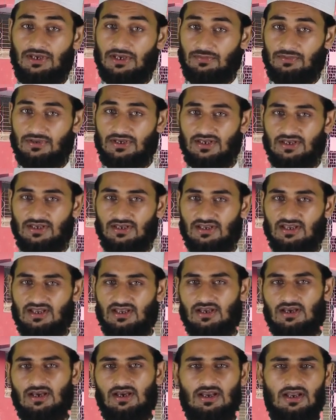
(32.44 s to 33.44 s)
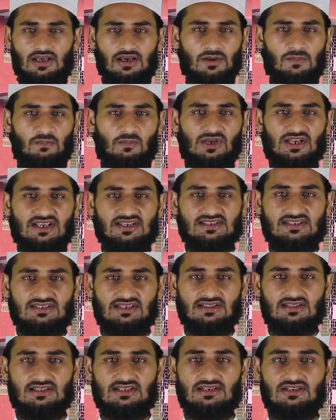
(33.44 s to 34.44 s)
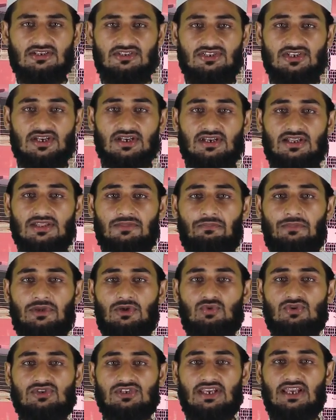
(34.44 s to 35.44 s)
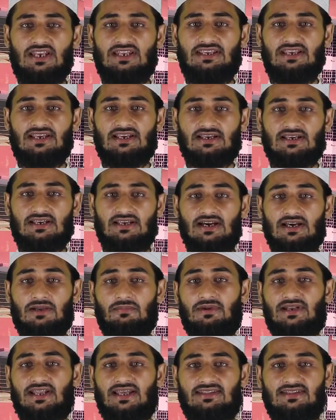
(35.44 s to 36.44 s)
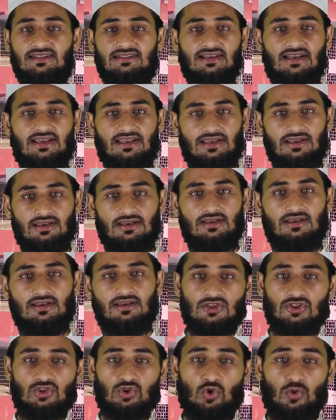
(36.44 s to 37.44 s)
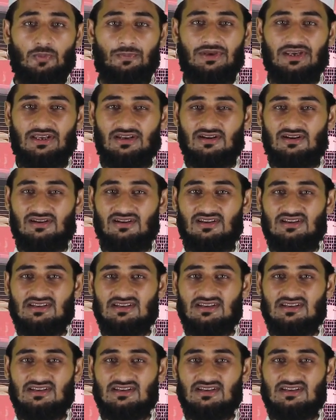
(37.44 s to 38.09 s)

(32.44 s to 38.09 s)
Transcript: फिर भी अल्लाह रब्बुल इज़्ज़त जन्नत में उसके लिए घर बना देता है तो फिर